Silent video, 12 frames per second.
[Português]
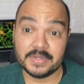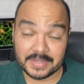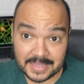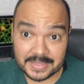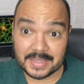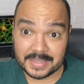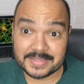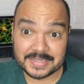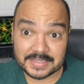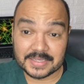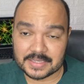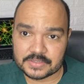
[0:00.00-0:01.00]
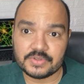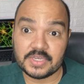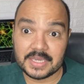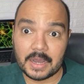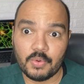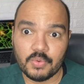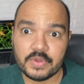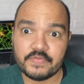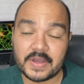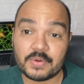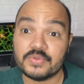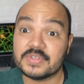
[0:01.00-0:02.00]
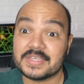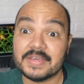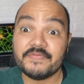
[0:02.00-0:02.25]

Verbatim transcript: é, essa sensação de que algo ruim vai acontecer